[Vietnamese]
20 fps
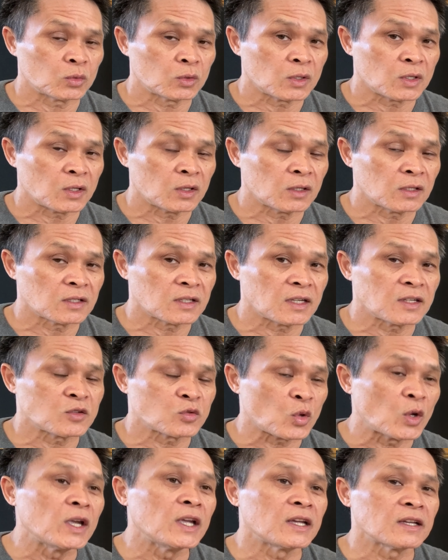cái, cái
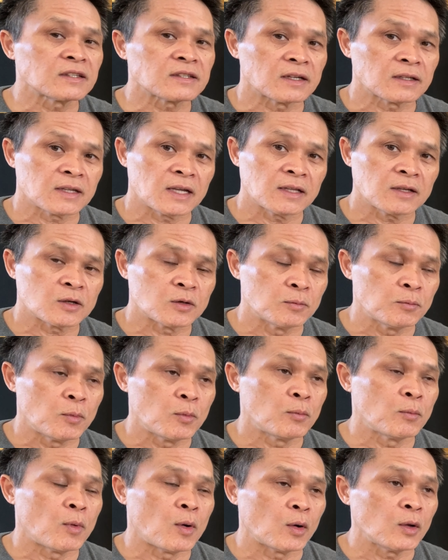tùy cái sở thích của
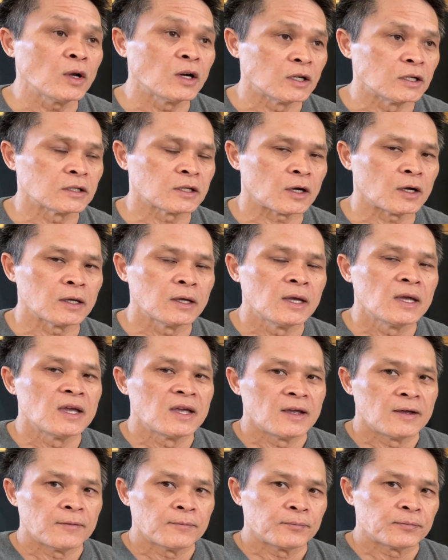mỗi người thôi
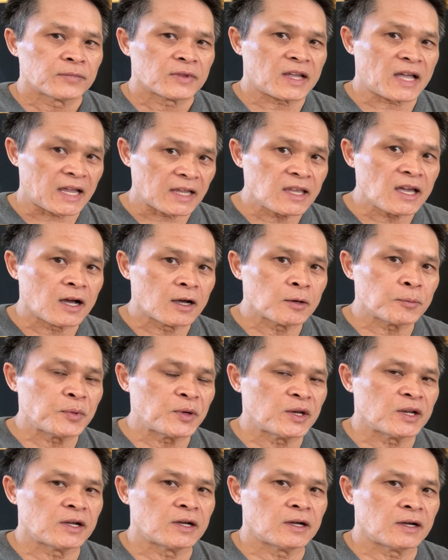cá nhân của
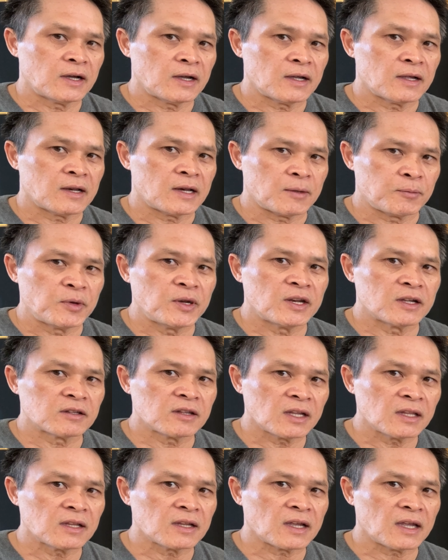Peter á, là Peter
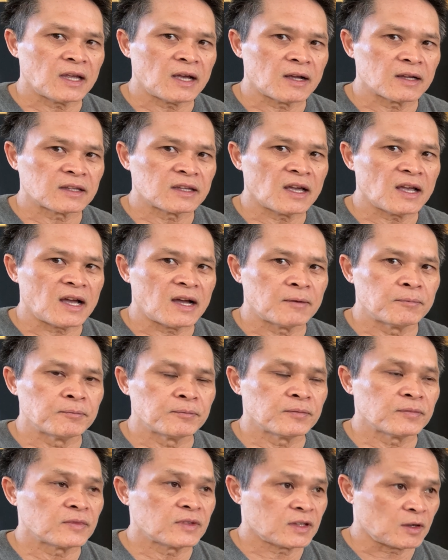thích cái ở chất
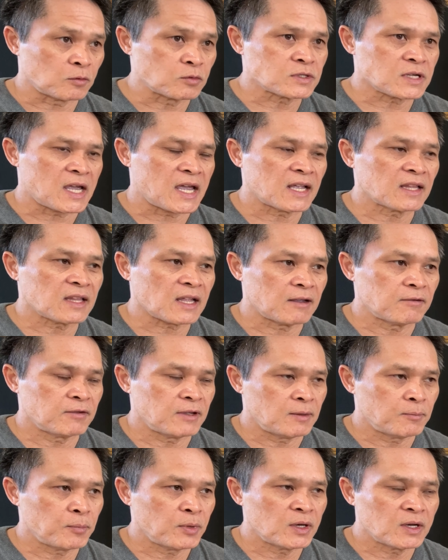âm trong sáng tại
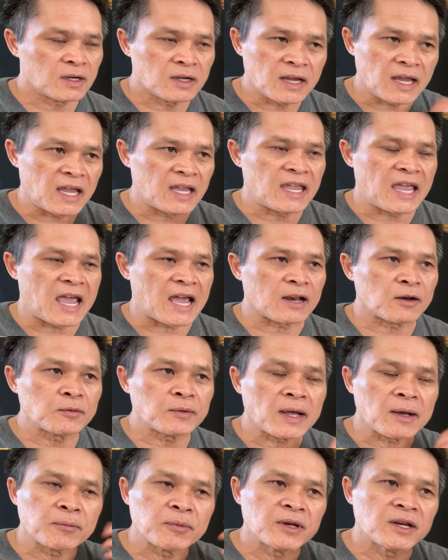vì Peter nghe nhạc lúc
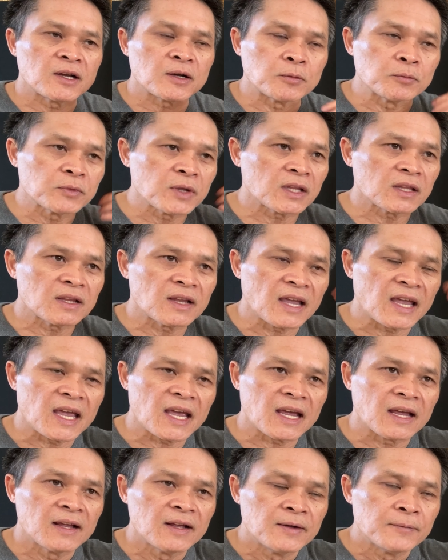nào Peter cũng thích
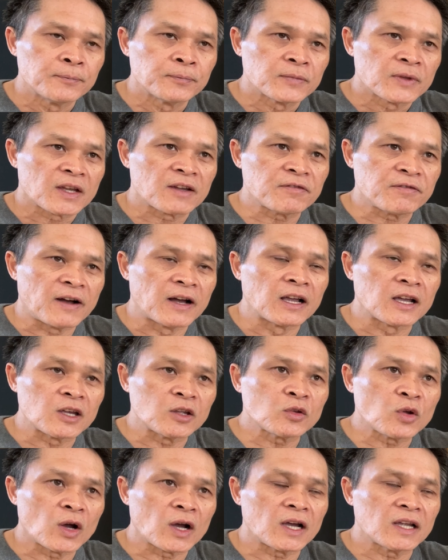nghe cái phần kỹ
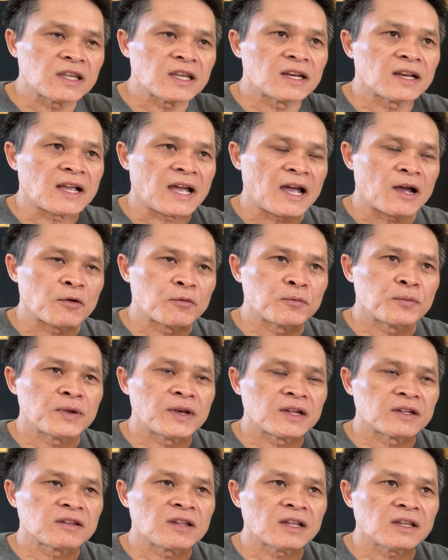thuật ở trên cao
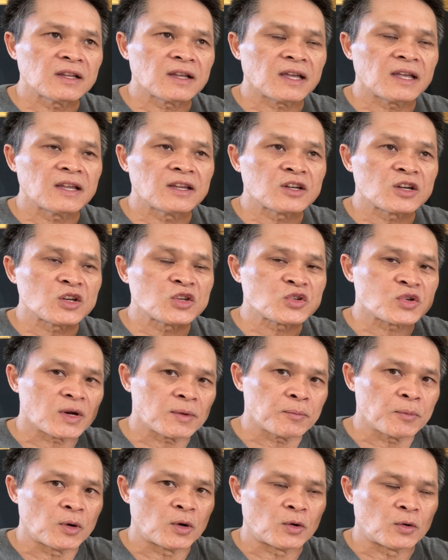Peter thích cái cái
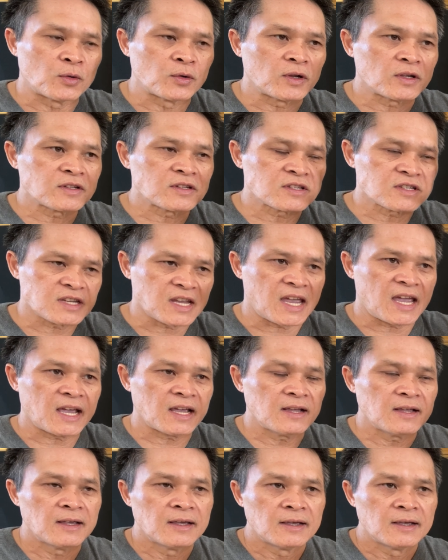treble nó, nó sáng